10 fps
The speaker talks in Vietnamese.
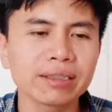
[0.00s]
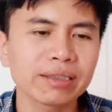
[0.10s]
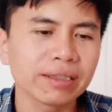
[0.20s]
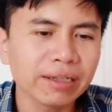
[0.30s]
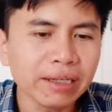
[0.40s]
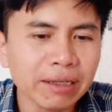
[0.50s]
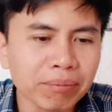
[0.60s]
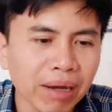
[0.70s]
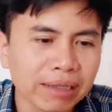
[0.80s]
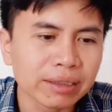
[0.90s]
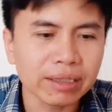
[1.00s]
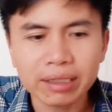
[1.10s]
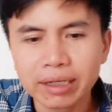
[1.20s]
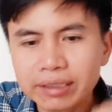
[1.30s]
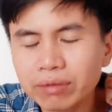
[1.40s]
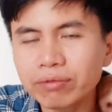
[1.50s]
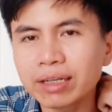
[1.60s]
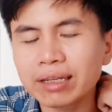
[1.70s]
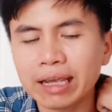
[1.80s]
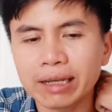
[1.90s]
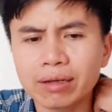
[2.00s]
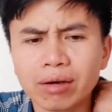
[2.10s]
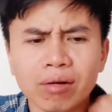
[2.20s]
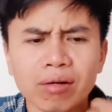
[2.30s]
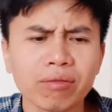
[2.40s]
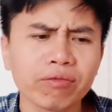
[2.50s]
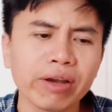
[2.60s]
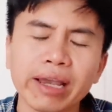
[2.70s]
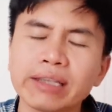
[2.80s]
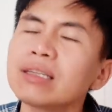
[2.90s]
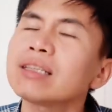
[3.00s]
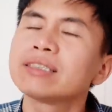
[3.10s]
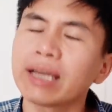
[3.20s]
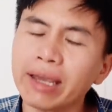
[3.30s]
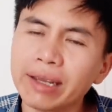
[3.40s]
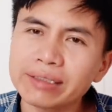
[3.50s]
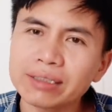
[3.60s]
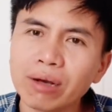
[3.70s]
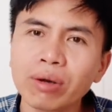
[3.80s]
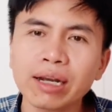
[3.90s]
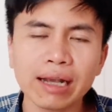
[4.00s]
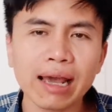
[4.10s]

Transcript: thì khi mà những cái người nhân viên này họ về rất là trễ sau